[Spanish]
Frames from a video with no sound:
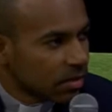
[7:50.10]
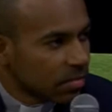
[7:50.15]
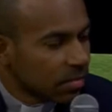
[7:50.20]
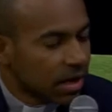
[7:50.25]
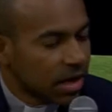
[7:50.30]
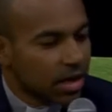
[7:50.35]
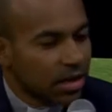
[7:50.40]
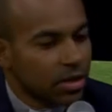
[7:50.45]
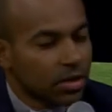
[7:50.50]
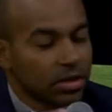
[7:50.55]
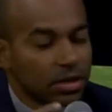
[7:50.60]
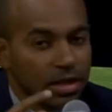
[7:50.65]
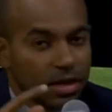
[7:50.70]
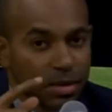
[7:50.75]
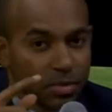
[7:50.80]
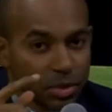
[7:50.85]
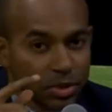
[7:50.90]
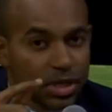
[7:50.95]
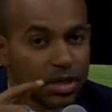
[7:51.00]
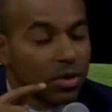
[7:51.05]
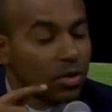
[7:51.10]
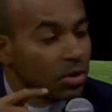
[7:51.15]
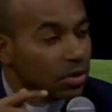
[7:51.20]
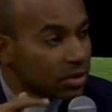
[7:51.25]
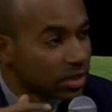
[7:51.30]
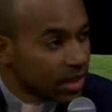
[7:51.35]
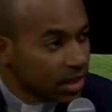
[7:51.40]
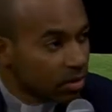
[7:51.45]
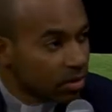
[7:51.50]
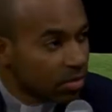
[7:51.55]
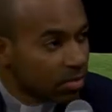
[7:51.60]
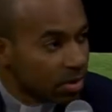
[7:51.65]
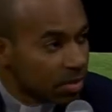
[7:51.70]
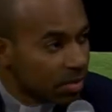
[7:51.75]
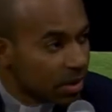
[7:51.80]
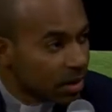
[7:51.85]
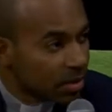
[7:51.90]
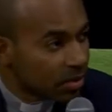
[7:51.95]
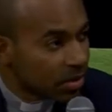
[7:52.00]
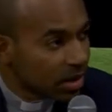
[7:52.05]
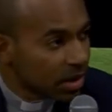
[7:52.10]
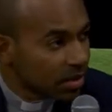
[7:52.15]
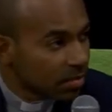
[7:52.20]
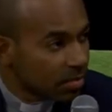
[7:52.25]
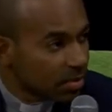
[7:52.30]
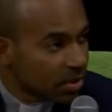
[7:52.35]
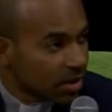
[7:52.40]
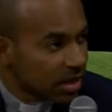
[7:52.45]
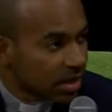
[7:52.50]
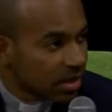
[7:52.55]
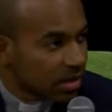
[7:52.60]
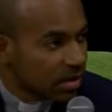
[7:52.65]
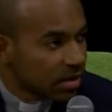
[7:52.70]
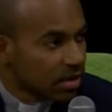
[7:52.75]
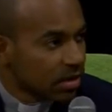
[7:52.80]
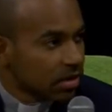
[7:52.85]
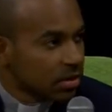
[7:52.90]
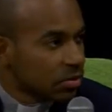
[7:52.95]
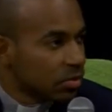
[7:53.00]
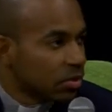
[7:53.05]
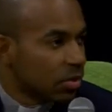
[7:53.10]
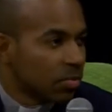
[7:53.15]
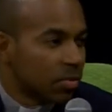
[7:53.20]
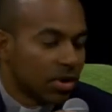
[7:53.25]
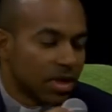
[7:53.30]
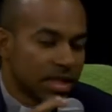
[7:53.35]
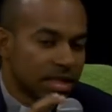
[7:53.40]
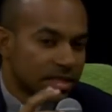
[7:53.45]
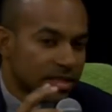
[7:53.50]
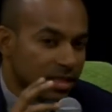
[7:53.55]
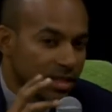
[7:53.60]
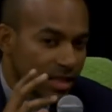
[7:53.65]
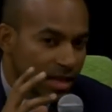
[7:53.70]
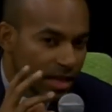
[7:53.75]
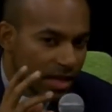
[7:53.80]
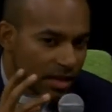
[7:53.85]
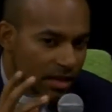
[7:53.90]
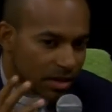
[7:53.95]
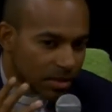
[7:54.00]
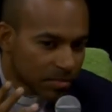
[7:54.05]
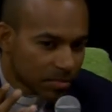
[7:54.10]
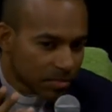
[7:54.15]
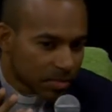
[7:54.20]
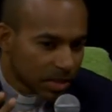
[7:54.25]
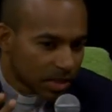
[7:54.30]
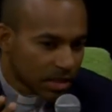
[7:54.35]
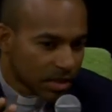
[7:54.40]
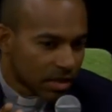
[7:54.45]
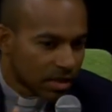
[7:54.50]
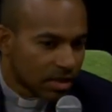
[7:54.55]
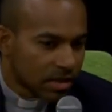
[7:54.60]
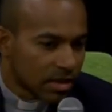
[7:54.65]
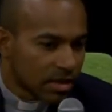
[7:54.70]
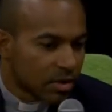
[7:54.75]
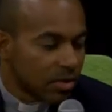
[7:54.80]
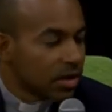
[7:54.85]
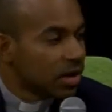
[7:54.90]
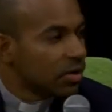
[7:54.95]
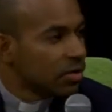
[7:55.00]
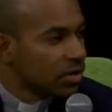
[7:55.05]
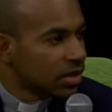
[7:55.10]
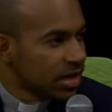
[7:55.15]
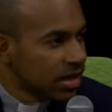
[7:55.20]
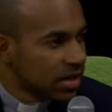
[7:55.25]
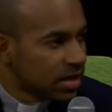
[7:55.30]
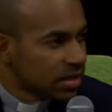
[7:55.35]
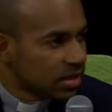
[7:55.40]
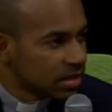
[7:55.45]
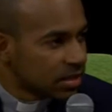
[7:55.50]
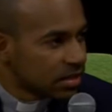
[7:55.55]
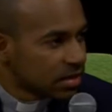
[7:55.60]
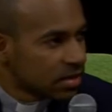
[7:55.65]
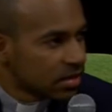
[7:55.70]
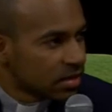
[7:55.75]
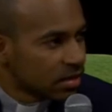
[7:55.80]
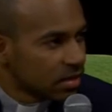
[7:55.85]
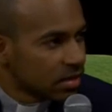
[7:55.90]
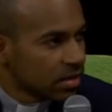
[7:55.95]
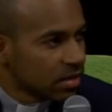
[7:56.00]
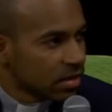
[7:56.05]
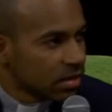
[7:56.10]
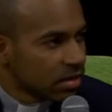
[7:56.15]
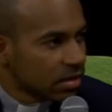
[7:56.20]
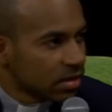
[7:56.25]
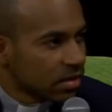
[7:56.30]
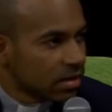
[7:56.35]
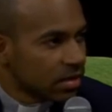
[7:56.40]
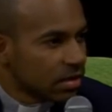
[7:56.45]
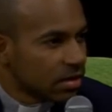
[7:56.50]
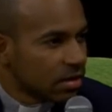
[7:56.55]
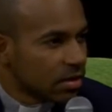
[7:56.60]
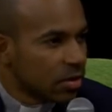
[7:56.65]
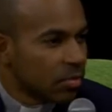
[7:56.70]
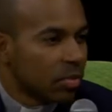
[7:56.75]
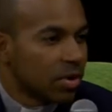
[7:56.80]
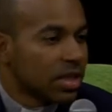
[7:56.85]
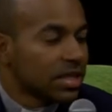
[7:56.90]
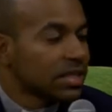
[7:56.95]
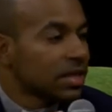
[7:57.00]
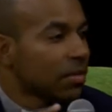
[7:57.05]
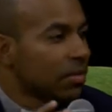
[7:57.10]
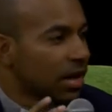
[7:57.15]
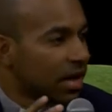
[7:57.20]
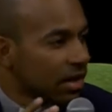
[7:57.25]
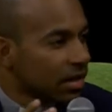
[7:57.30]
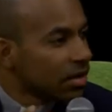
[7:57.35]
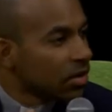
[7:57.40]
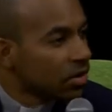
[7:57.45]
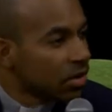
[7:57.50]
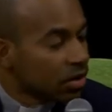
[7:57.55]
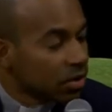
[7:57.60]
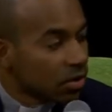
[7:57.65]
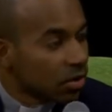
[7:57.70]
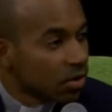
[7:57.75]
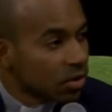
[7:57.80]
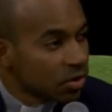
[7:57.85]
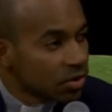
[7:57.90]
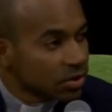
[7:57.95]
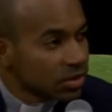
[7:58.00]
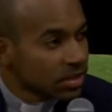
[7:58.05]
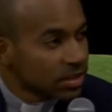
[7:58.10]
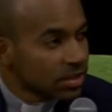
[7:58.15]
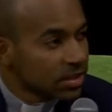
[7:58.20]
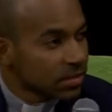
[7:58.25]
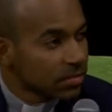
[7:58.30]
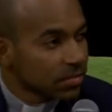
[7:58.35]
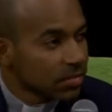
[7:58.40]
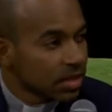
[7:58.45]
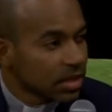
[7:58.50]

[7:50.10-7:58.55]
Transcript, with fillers: Para ello tenemos que conocerlo en primer lugar, porque tú no puedes dar eh, lo que no tienes y no puedes hablar de lo que no conoces.